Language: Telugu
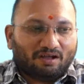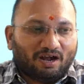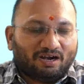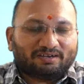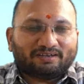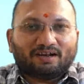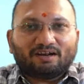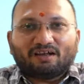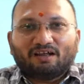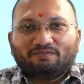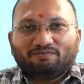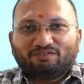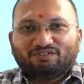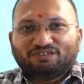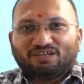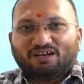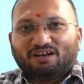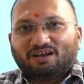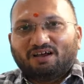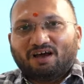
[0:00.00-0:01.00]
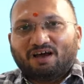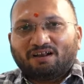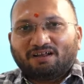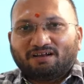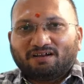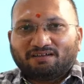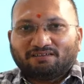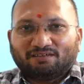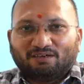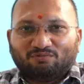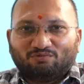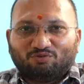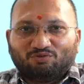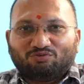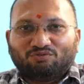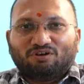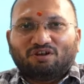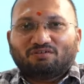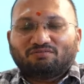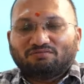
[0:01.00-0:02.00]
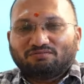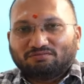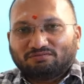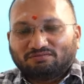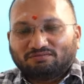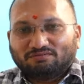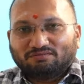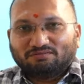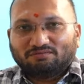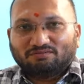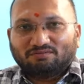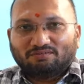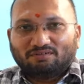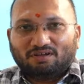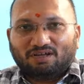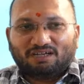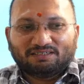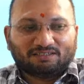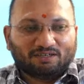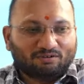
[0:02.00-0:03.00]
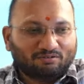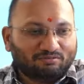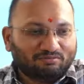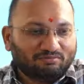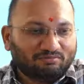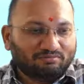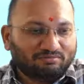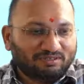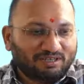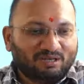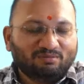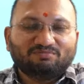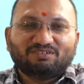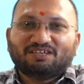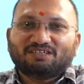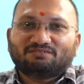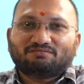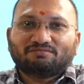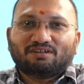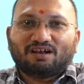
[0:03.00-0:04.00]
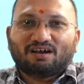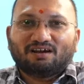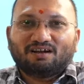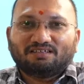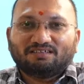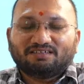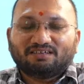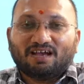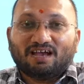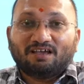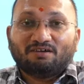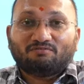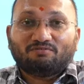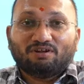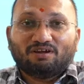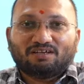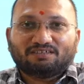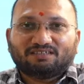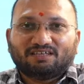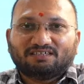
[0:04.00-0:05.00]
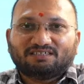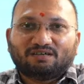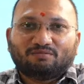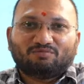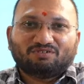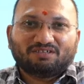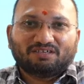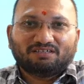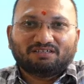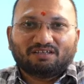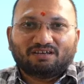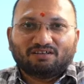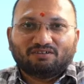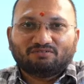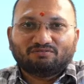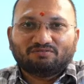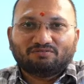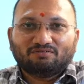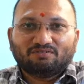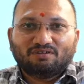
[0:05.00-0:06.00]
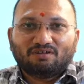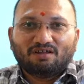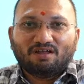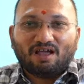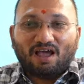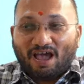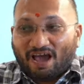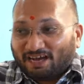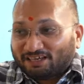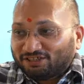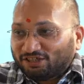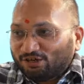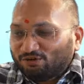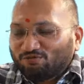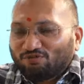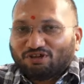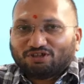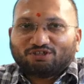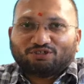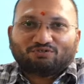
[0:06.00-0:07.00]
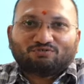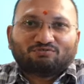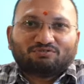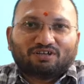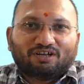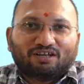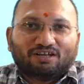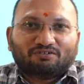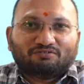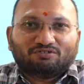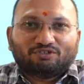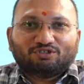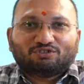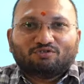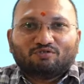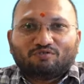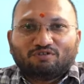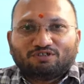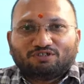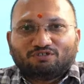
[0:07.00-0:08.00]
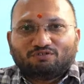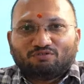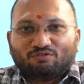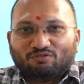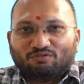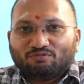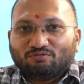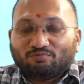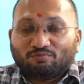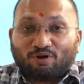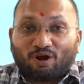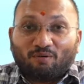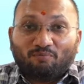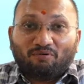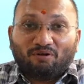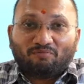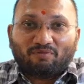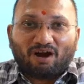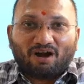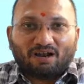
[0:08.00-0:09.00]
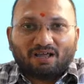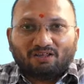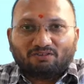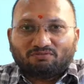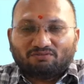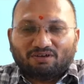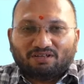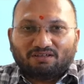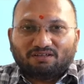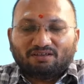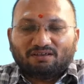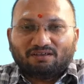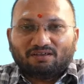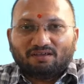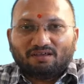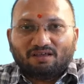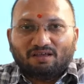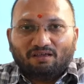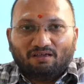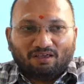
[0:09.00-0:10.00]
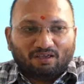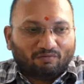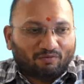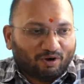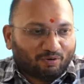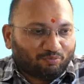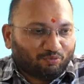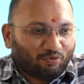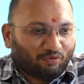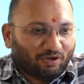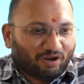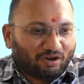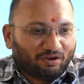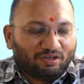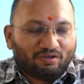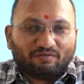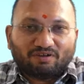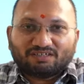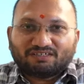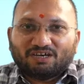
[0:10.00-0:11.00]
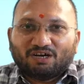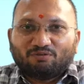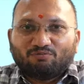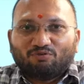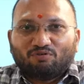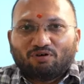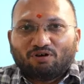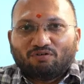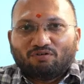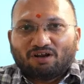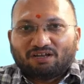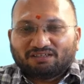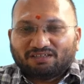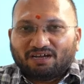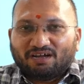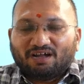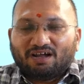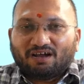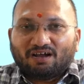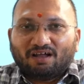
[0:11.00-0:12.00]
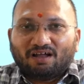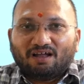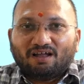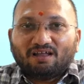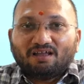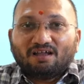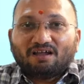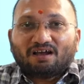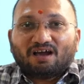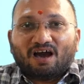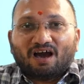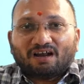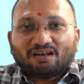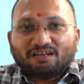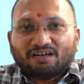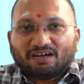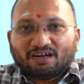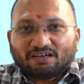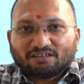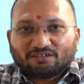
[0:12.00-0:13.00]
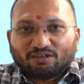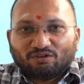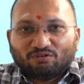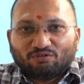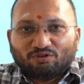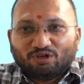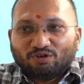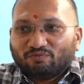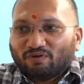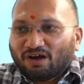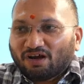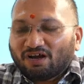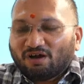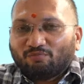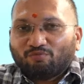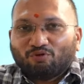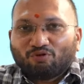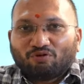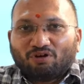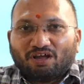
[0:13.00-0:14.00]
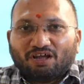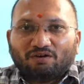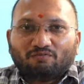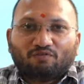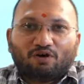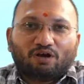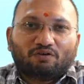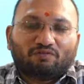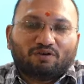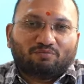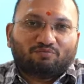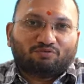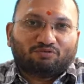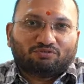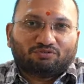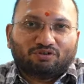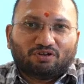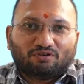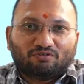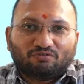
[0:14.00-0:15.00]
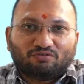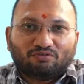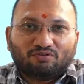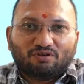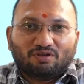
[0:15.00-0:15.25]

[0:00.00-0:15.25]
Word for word: అట్టర్ కన్ఫ్యూజన్ల కార్యకర్తలు పోతున్నారు అసలు ఏం చేస్తున్నారన్నది నాయకులకు అసలు సమజైతలేదు యాక్షన్ కూడా తీసుకుంటలేరు తీసుకోవాల్సిన వాళ్ళు ప్రాబ్లం ఆడవుతున్నది ఎవరు పోవాలనో ఎవరి సైడ్ పోవాలనో అర్థం కాక కార్యకర్తలు ఈ వర్గ ఇన్వాల్వ్ అయిపోతున్నారు